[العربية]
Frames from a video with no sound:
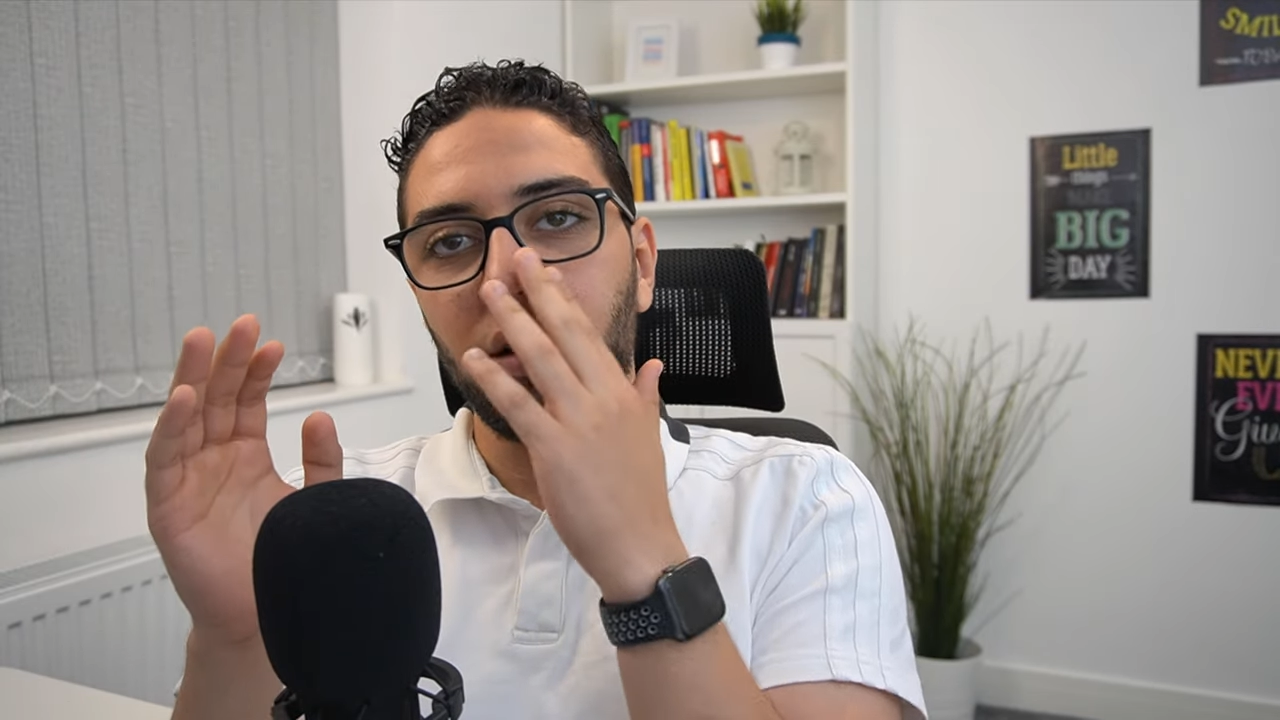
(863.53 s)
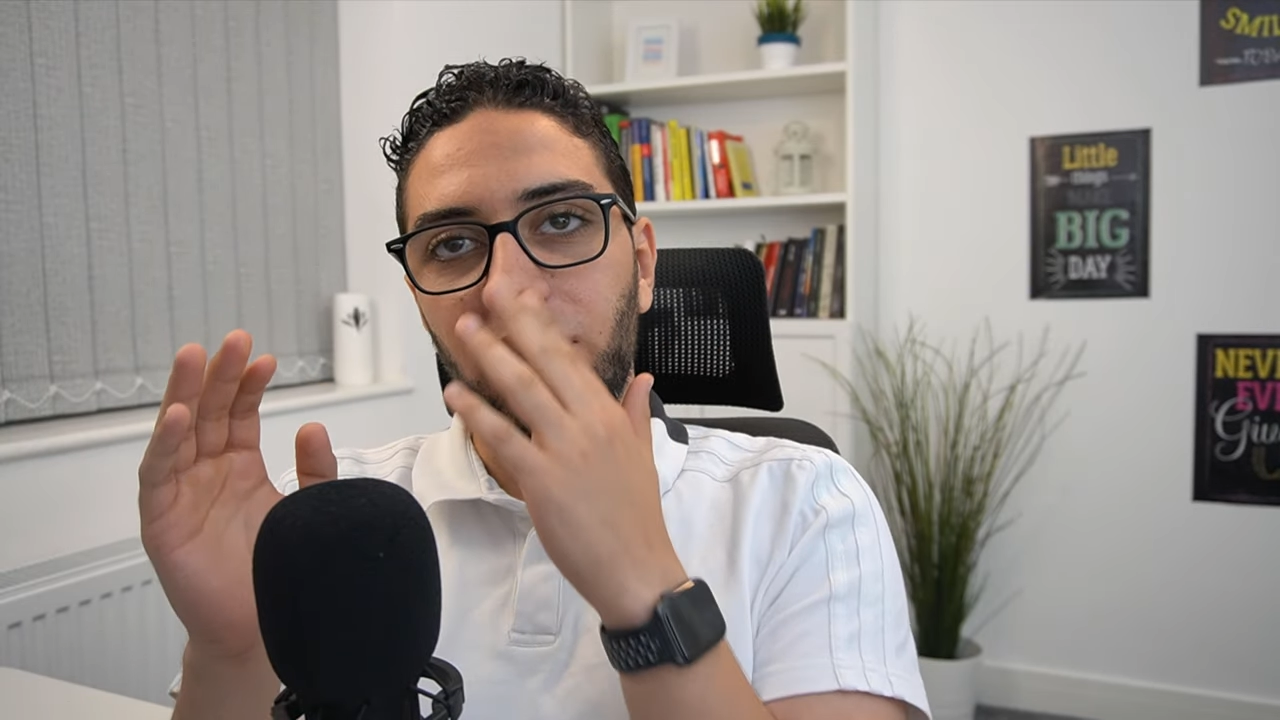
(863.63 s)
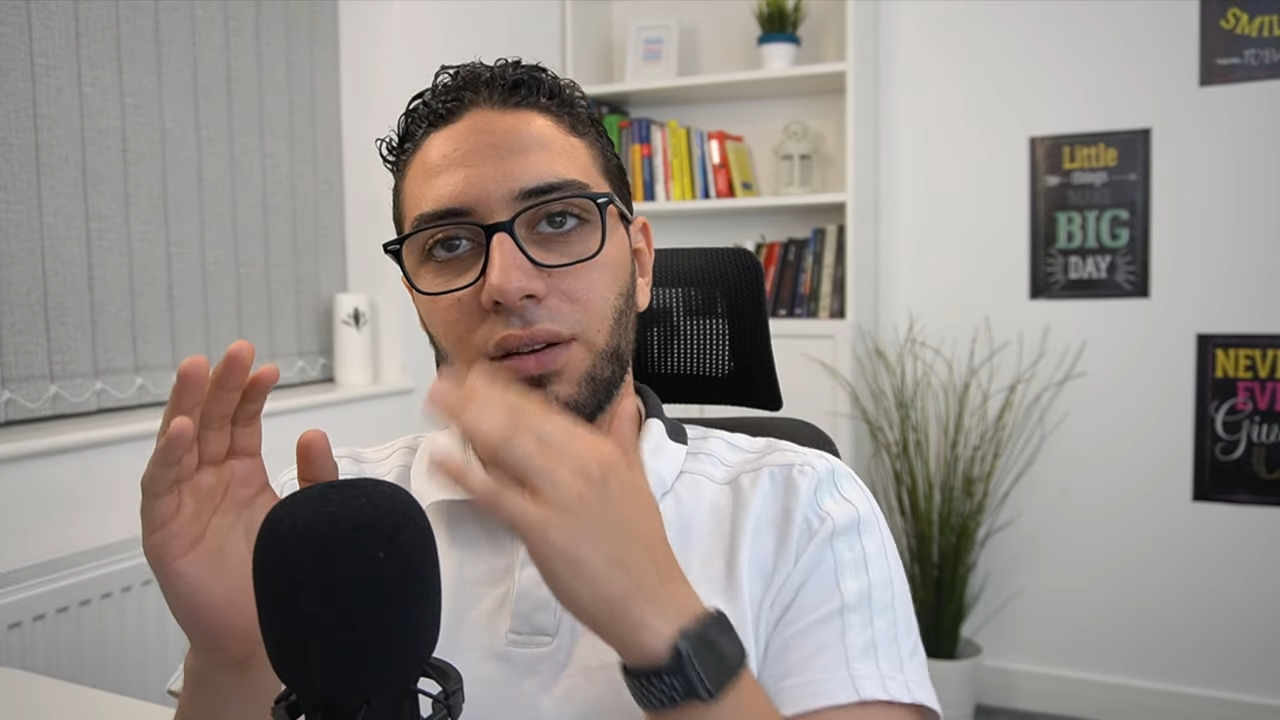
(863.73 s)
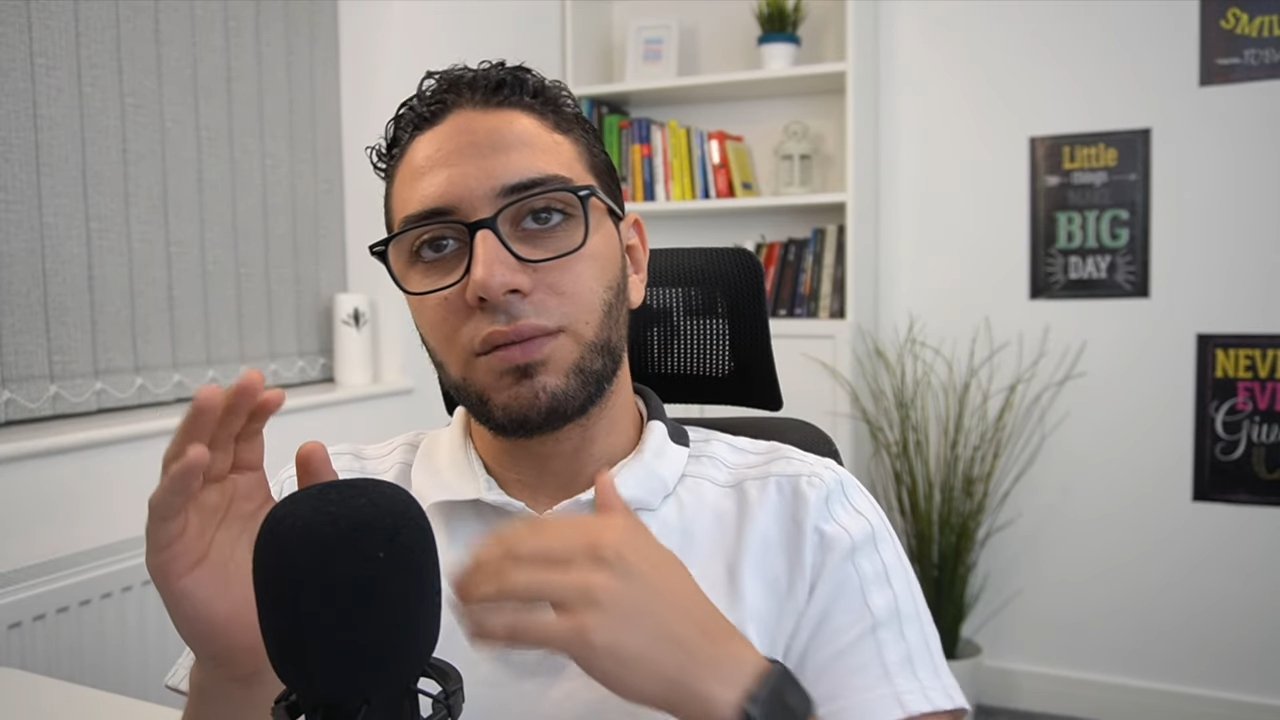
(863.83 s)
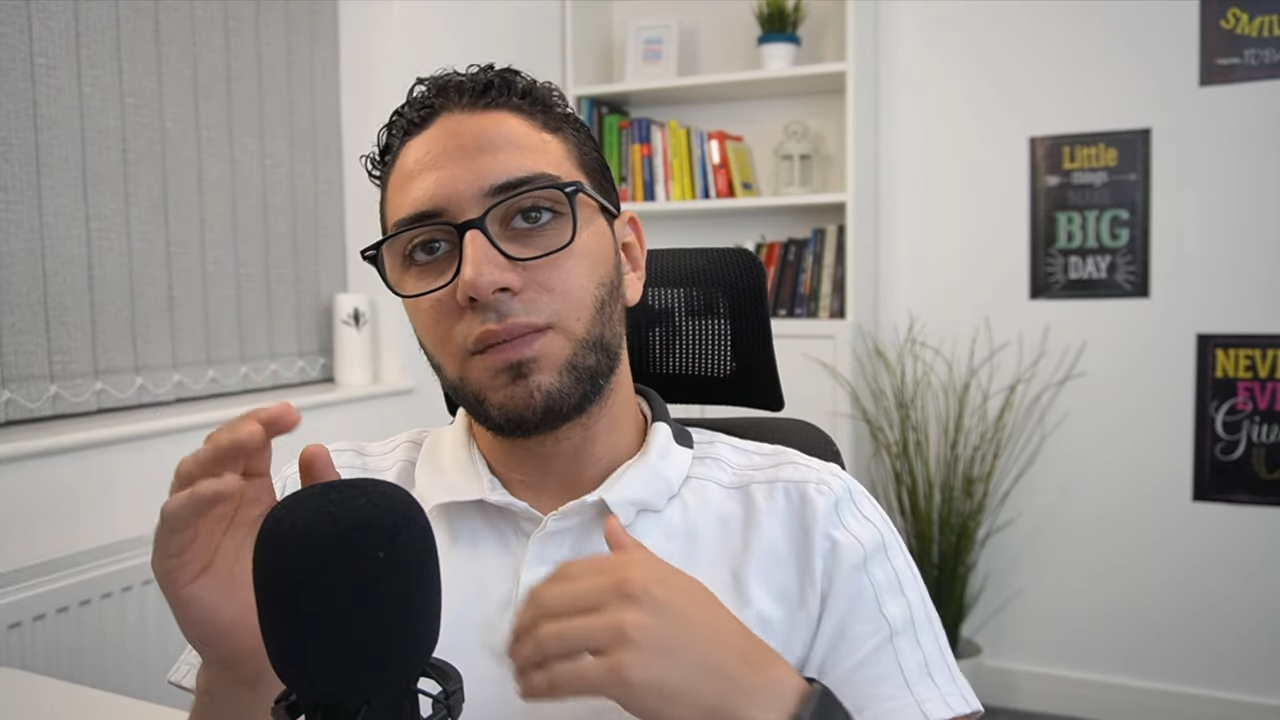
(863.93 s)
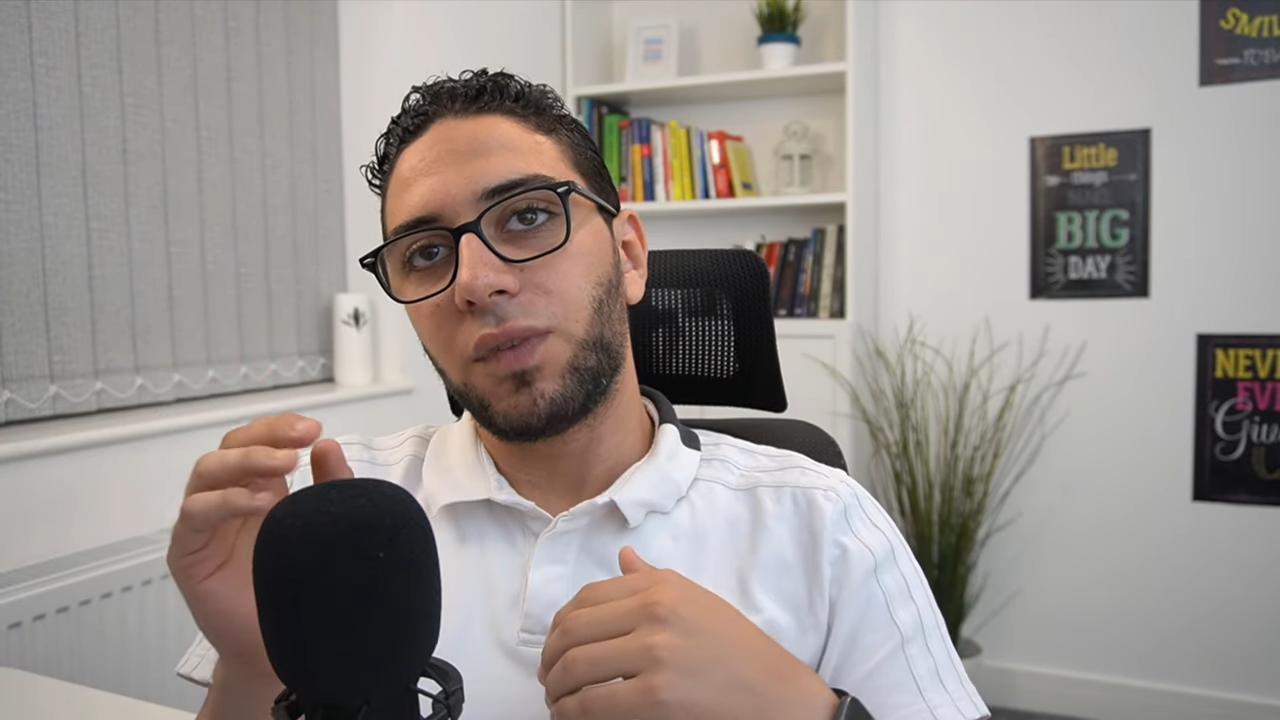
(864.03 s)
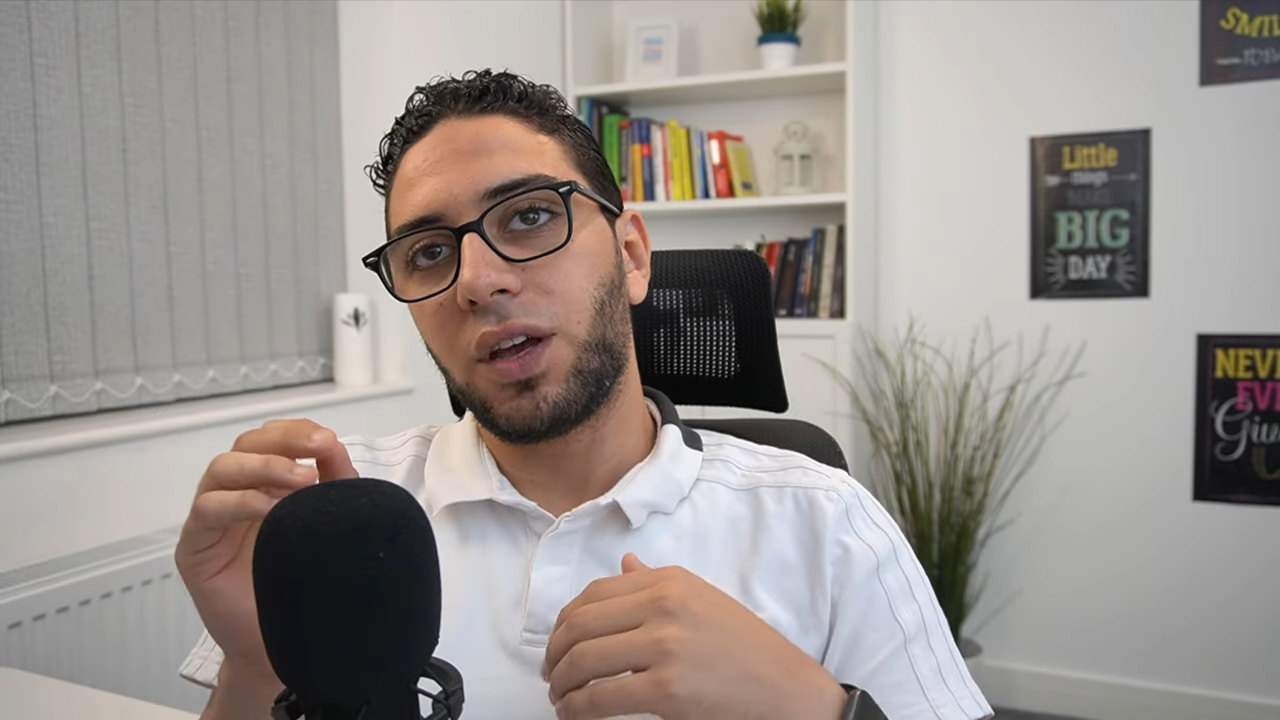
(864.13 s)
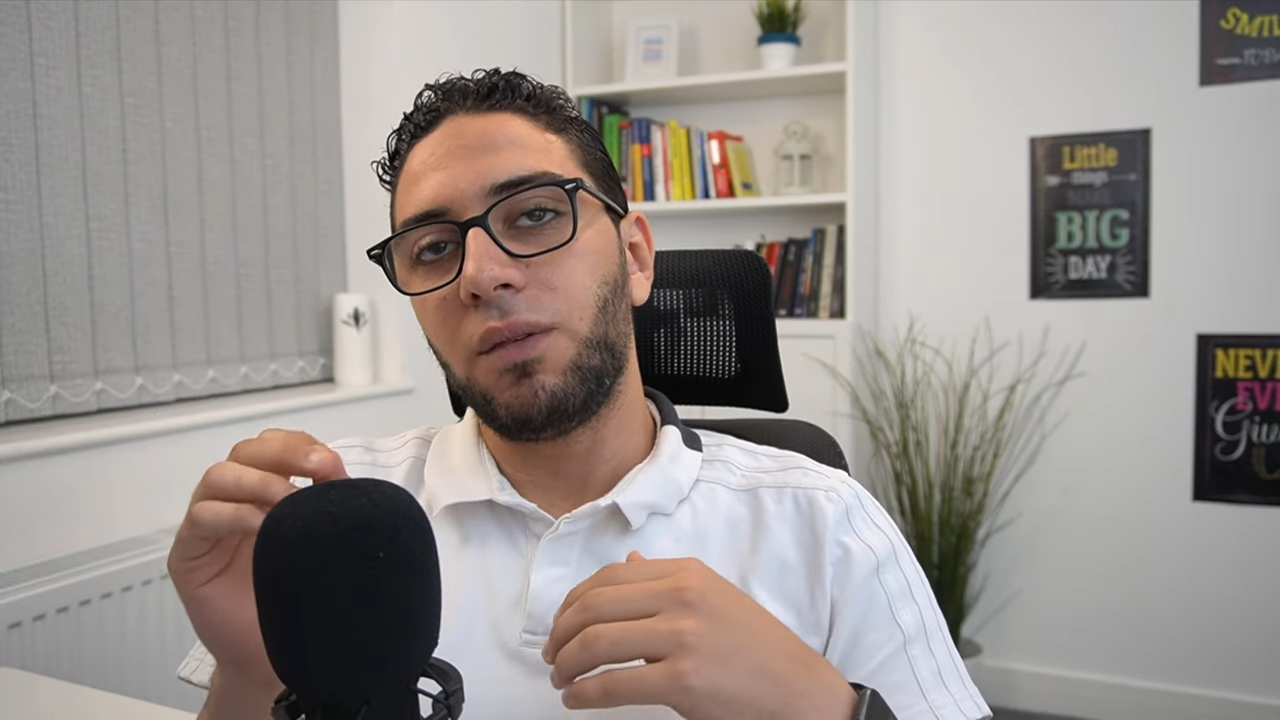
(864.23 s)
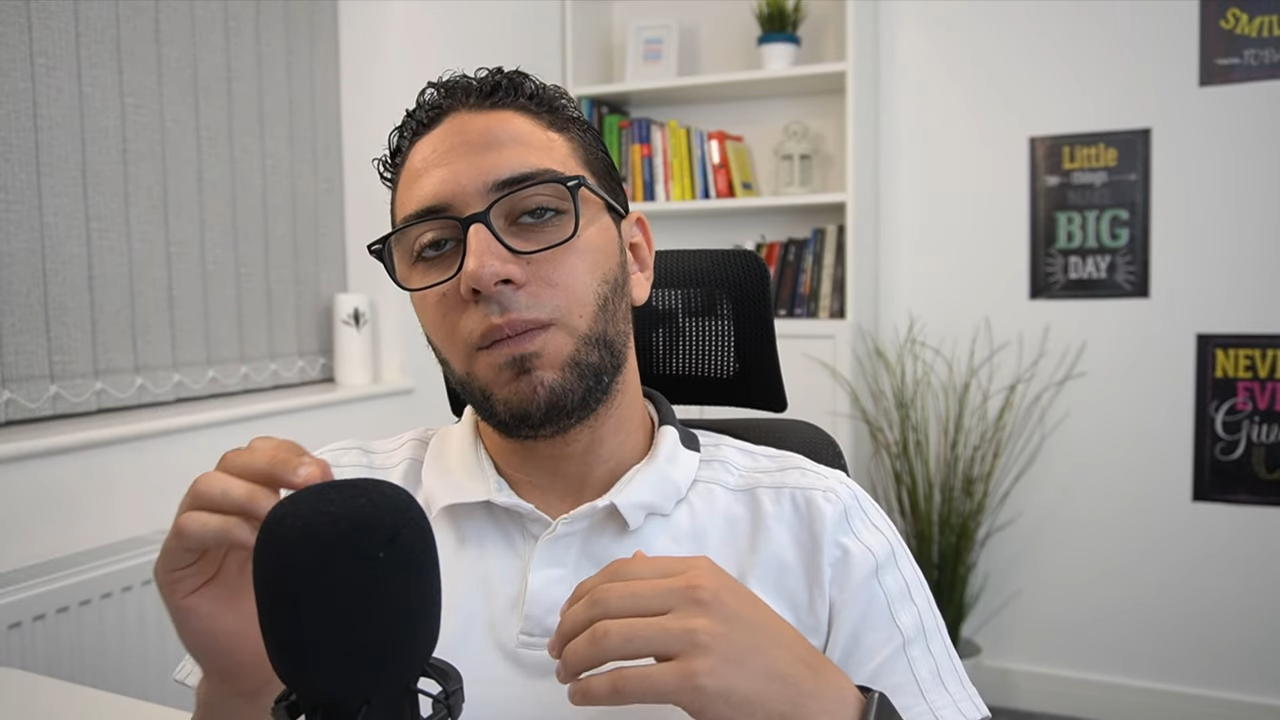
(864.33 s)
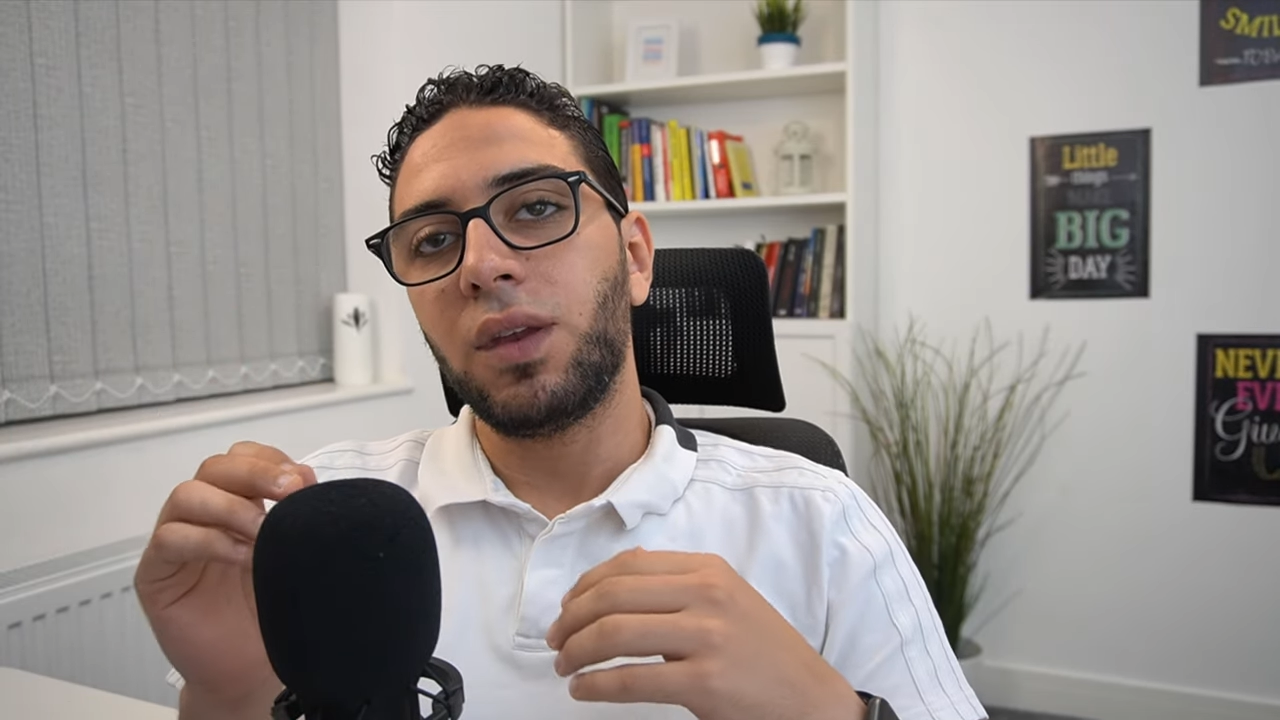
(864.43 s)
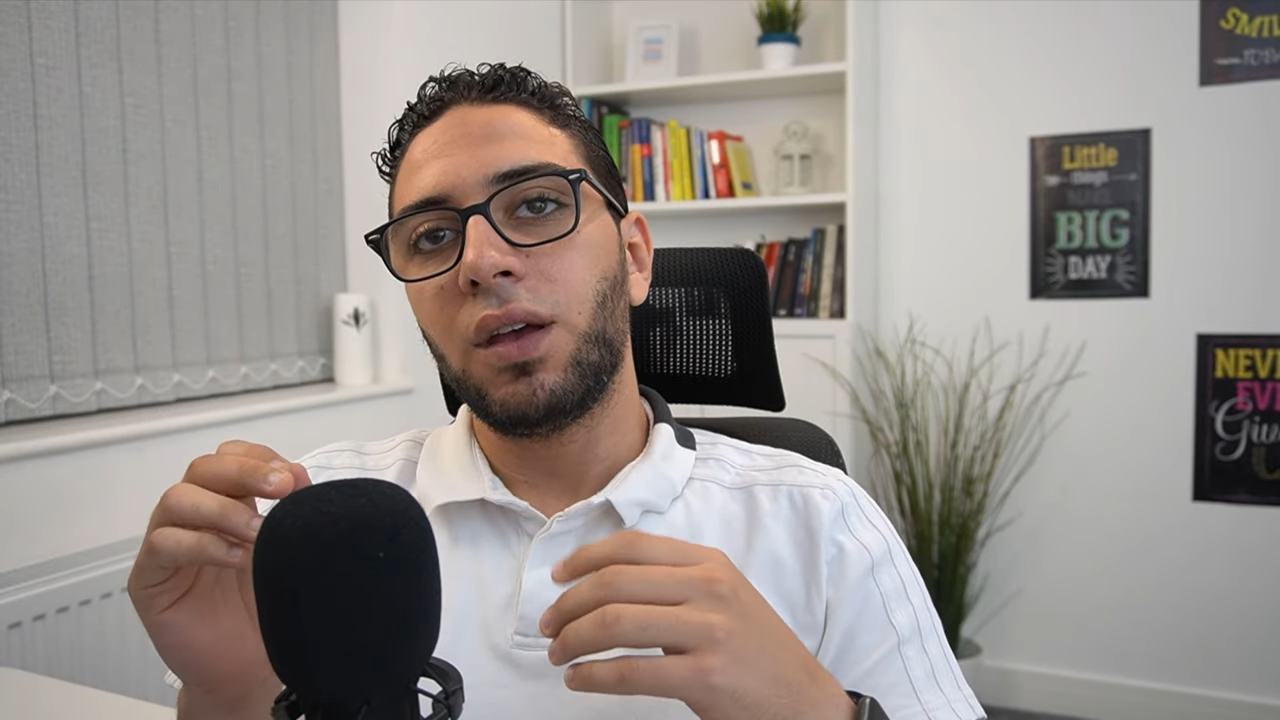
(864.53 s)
لاير حلو